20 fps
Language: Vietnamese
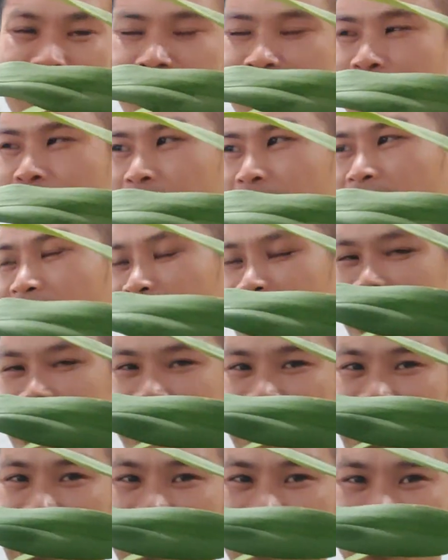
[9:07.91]
có điều kiện
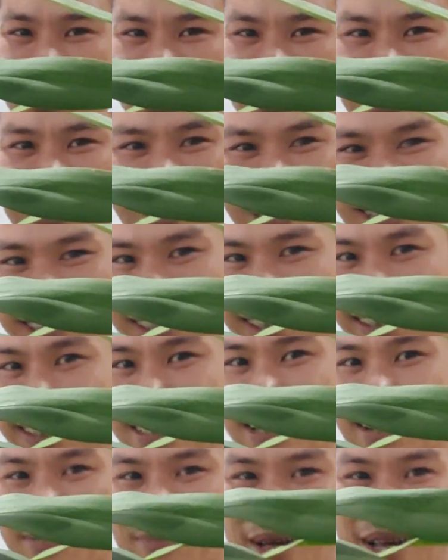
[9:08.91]
kinh tế một tí thời
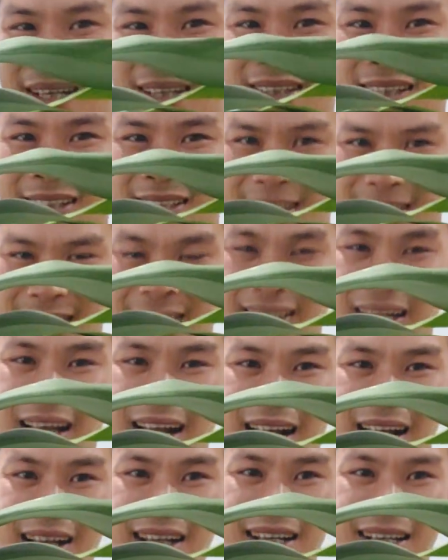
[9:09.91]
điểm này thực sự
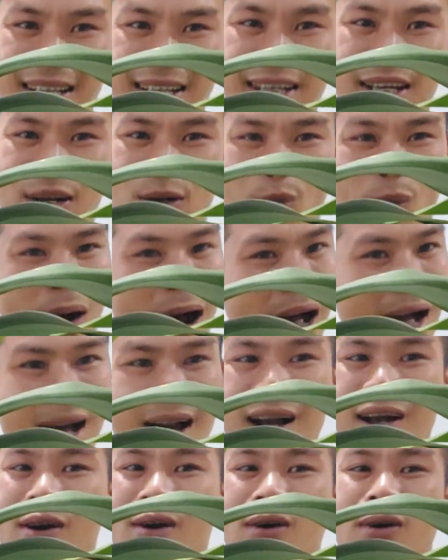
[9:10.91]
là
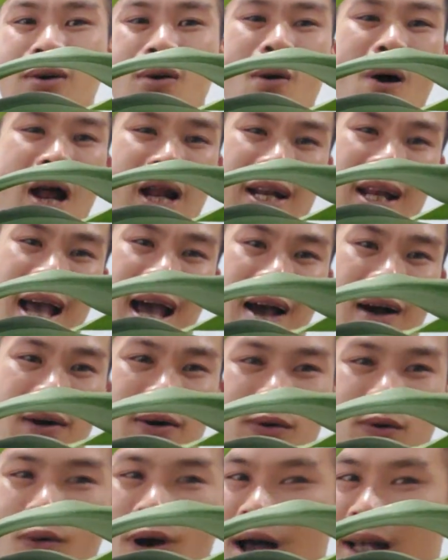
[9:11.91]
quá hoàn
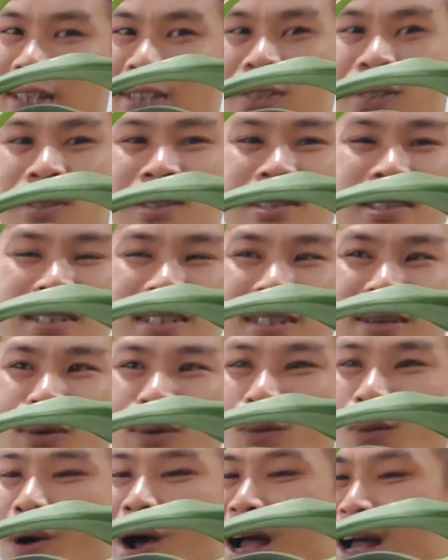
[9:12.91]
hảo quá
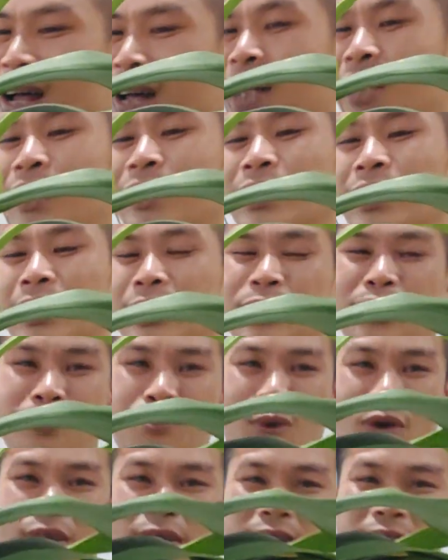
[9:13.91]
quá để cho
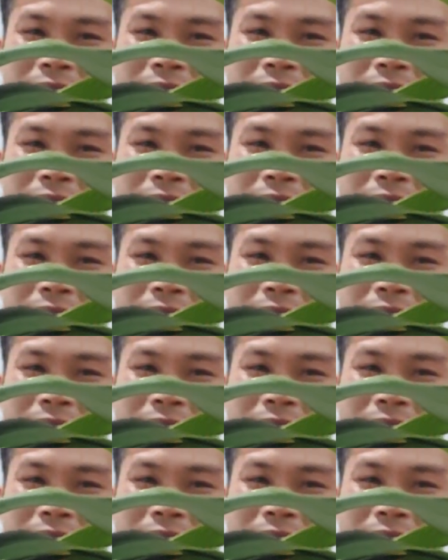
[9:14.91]
mọi